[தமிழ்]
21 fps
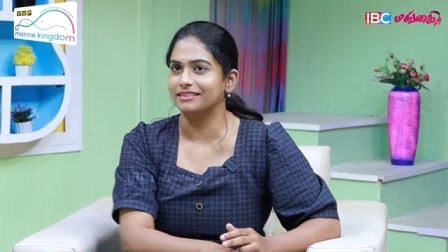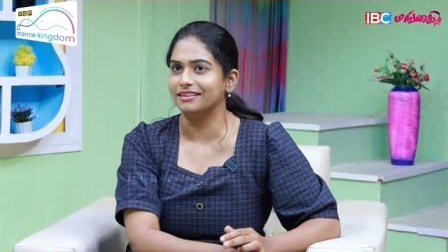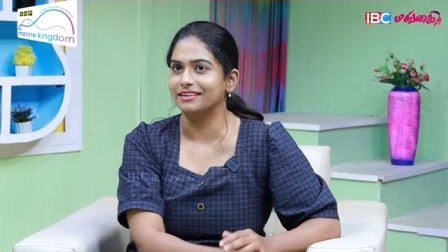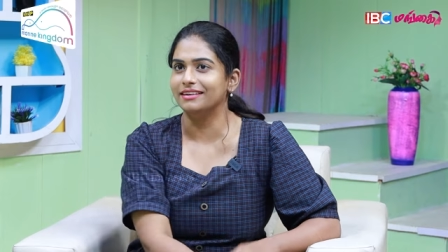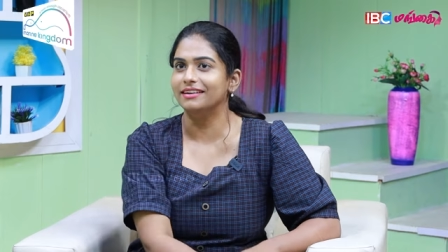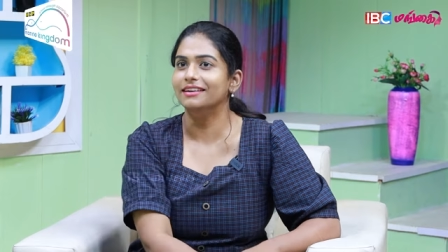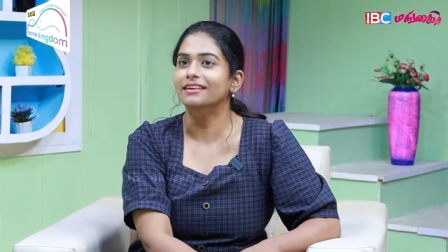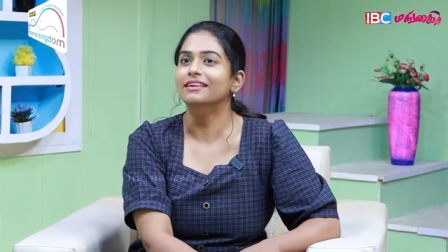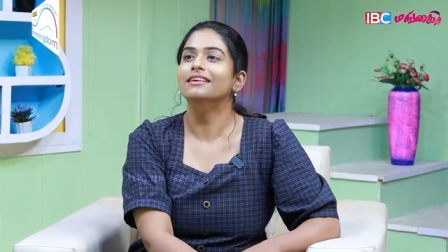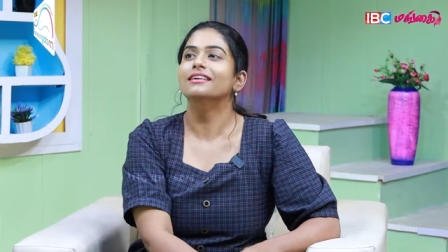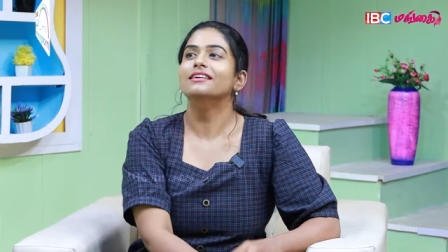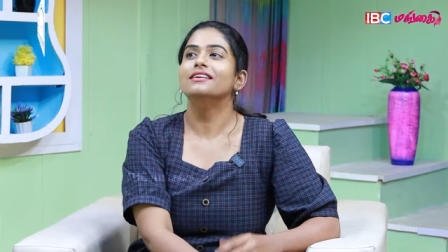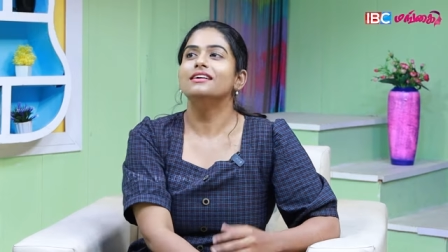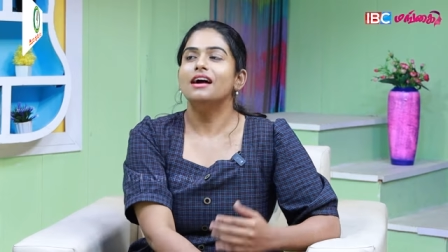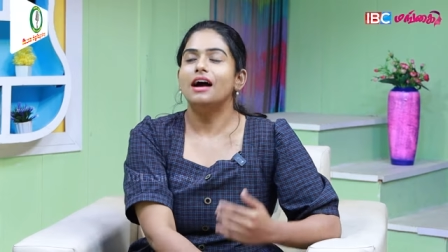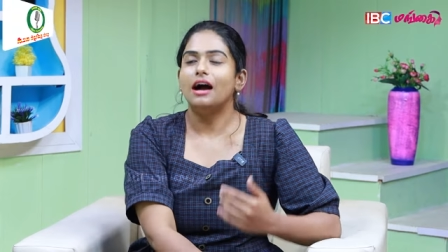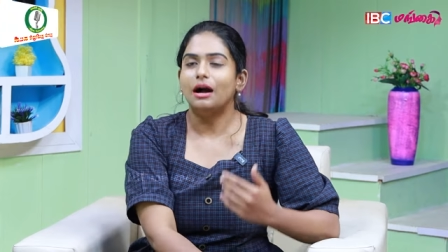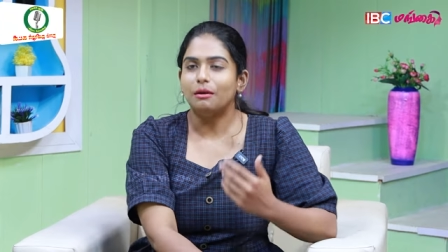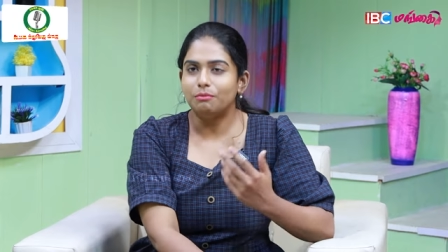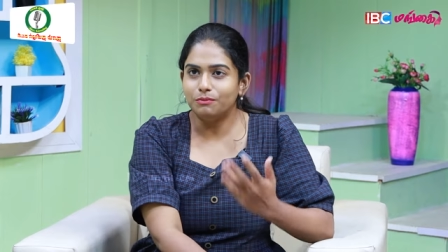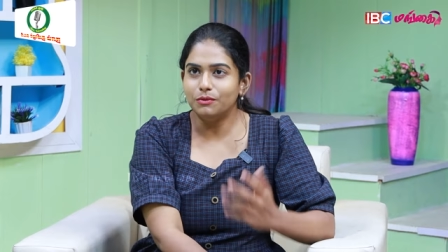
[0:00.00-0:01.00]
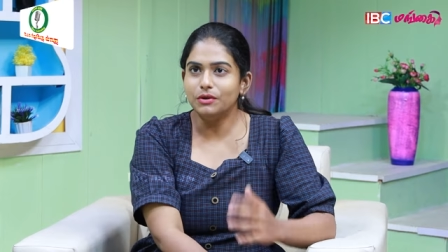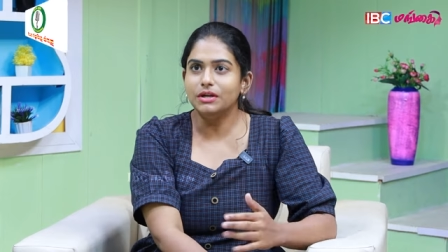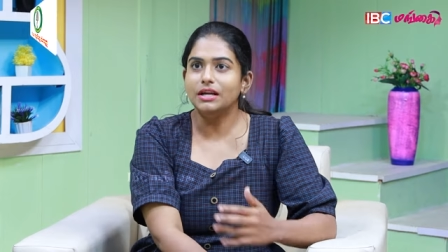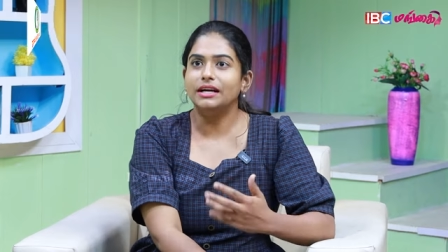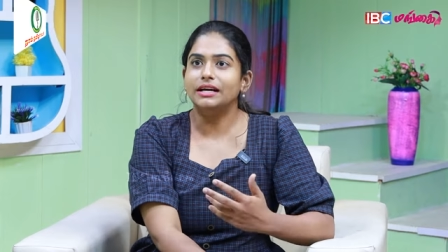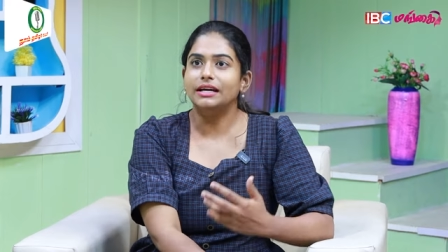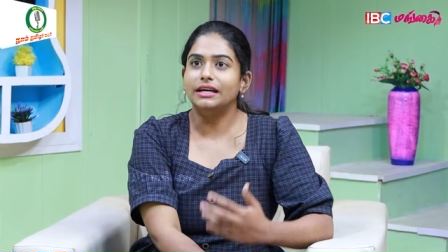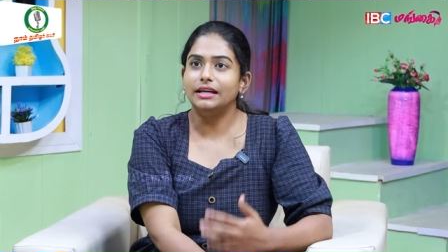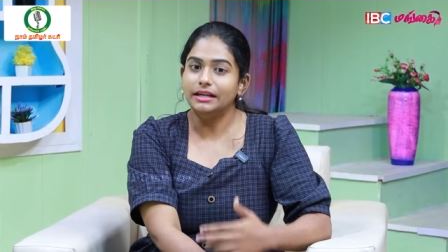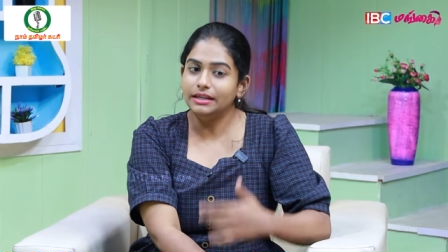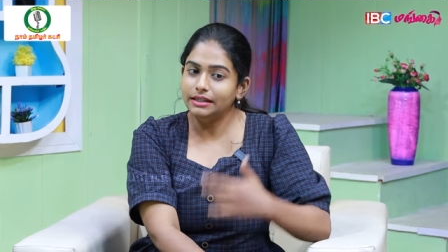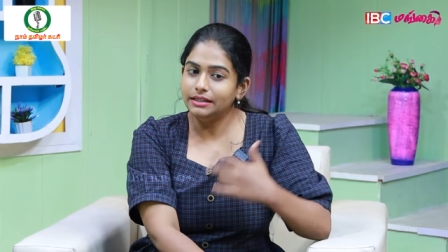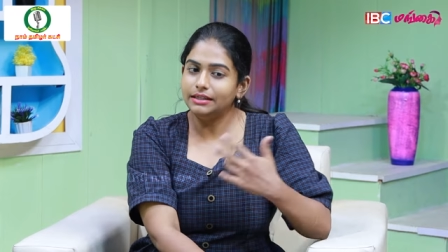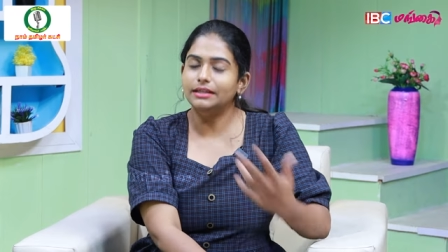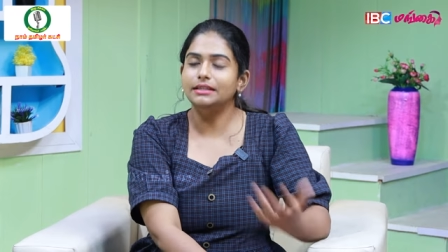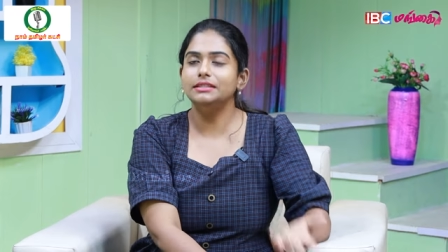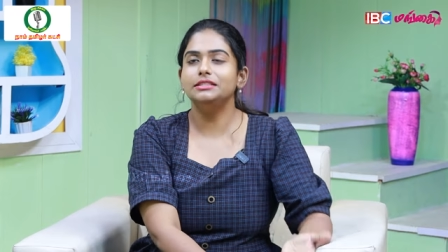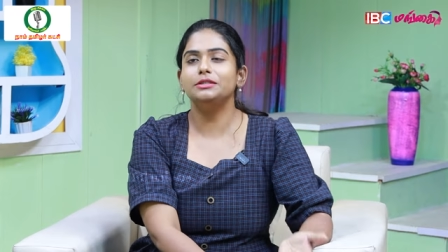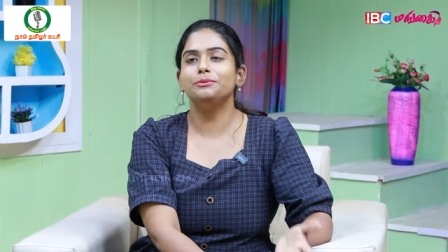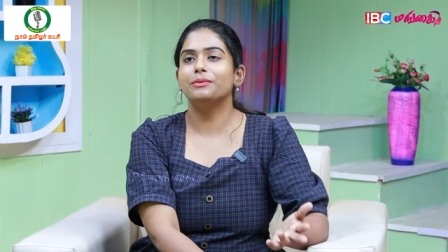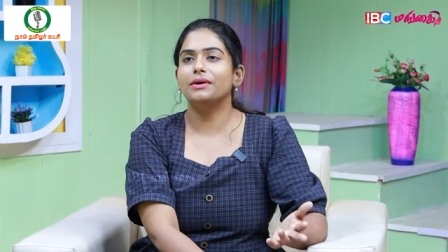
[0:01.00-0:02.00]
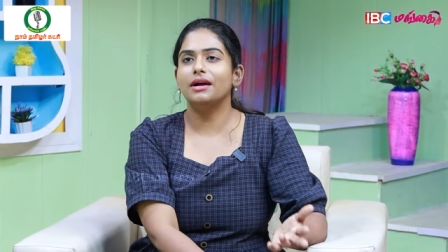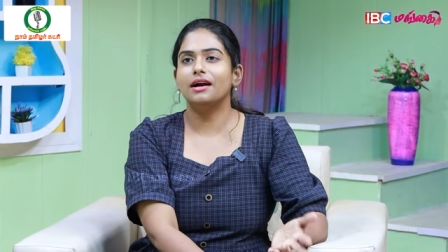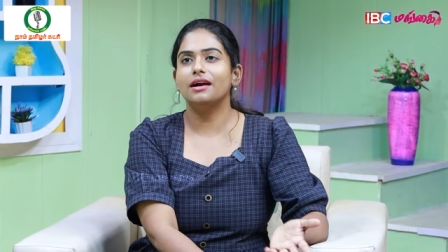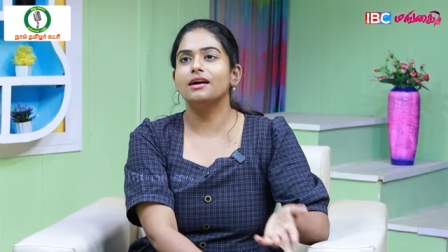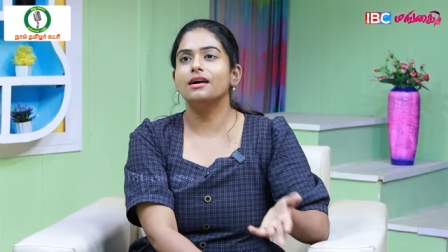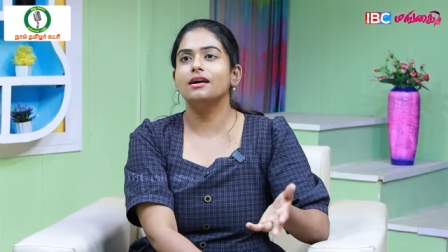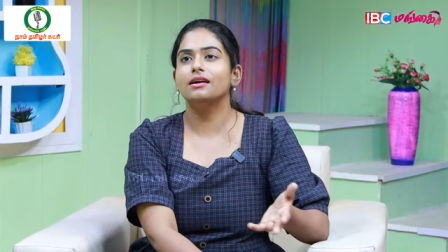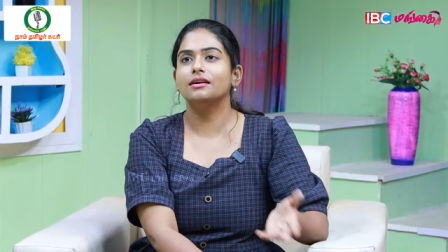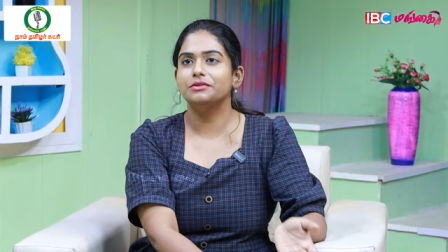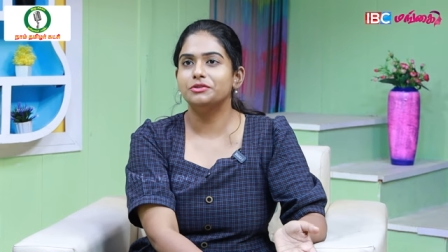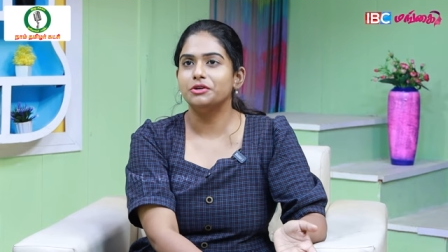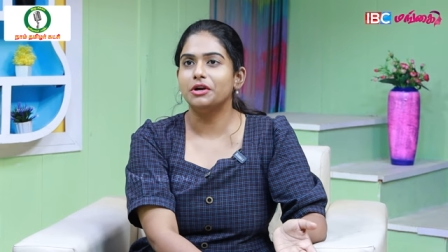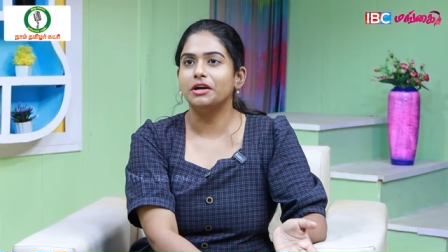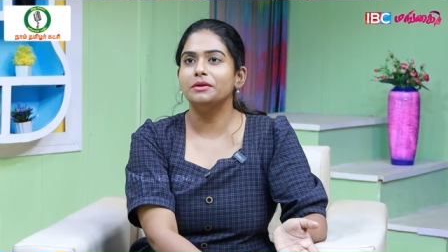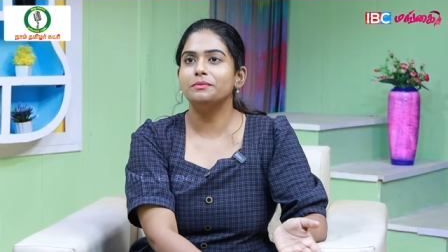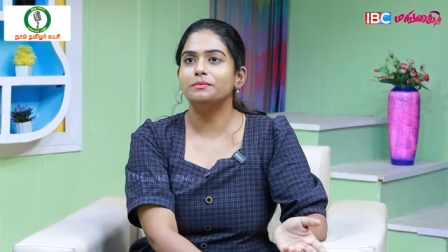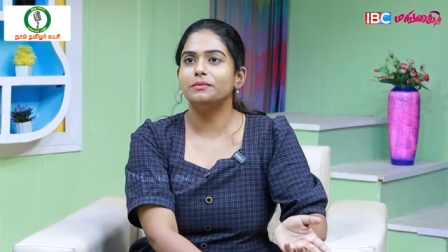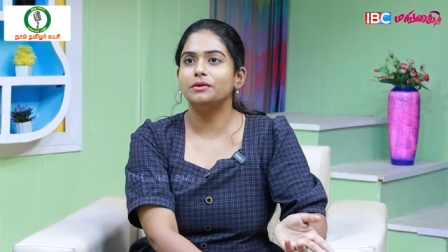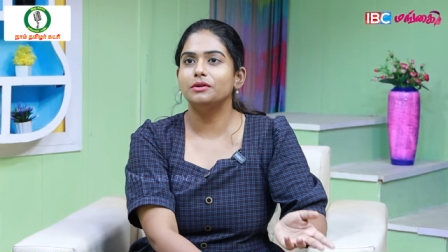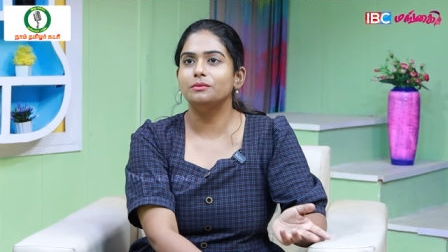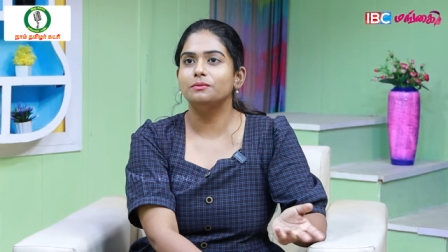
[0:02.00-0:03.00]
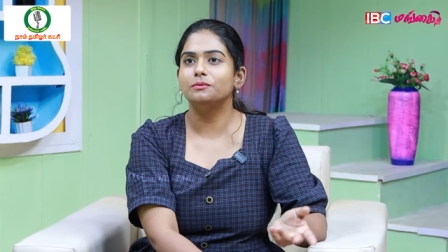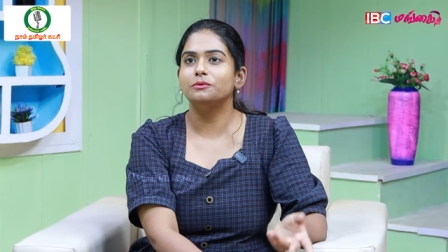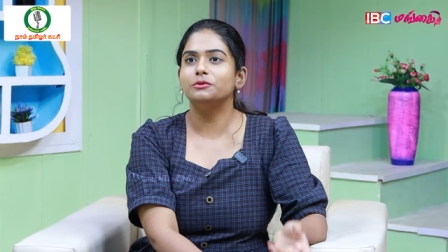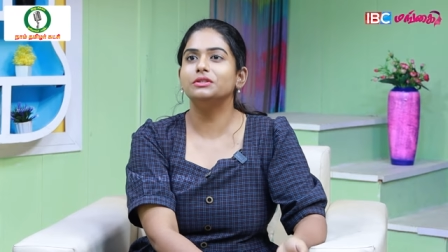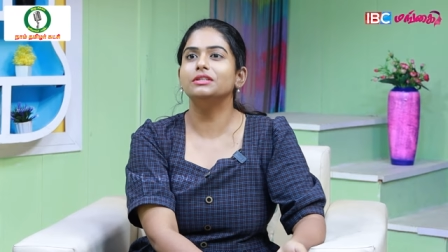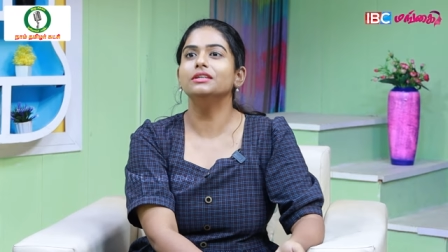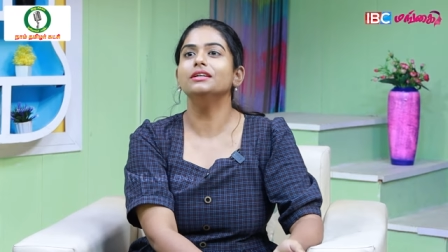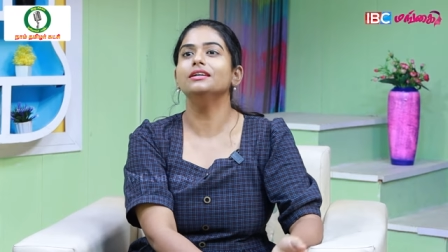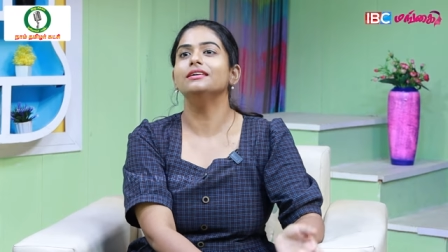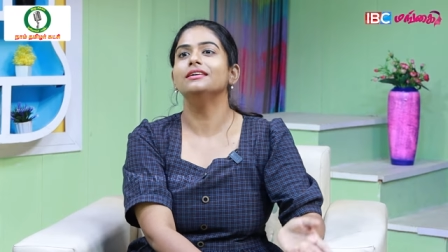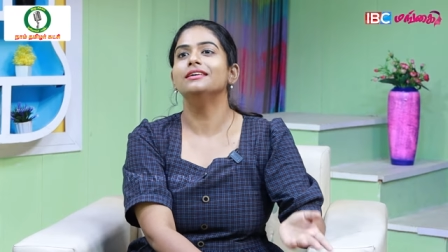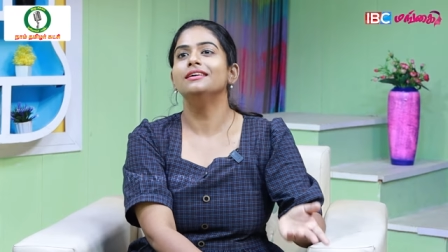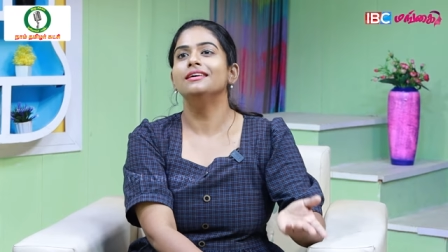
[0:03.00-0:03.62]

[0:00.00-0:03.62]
இருந்தாங்க mm. அப்போ நான் இன்டர்ன்ஷிப்காக அங்கே ஜாயின் பண்ணும்போது